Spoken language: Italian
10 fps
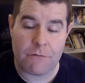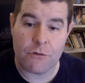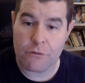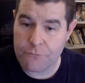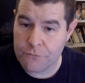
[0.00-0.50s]

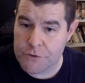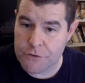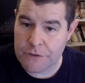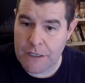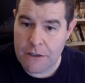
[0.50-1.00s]
Quando non
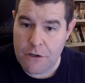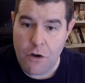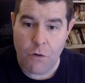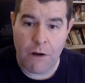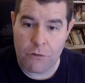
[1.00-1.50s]
funziona
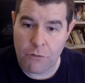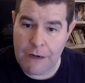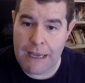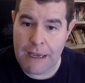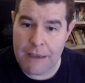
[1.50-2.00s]
quando
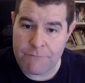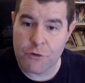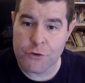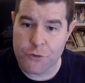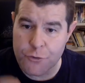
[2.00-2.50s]
la, il
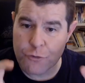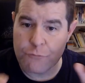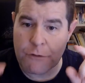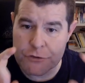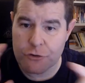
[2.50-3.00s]
video su
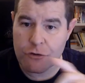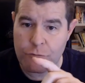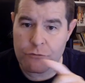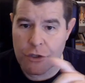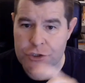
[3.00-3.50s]
YouTube a un certo
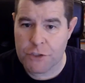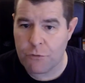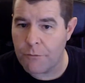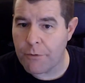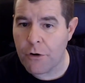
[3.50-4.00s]
punto esce
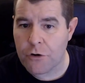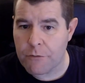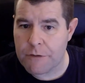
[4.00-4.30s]
quello porno per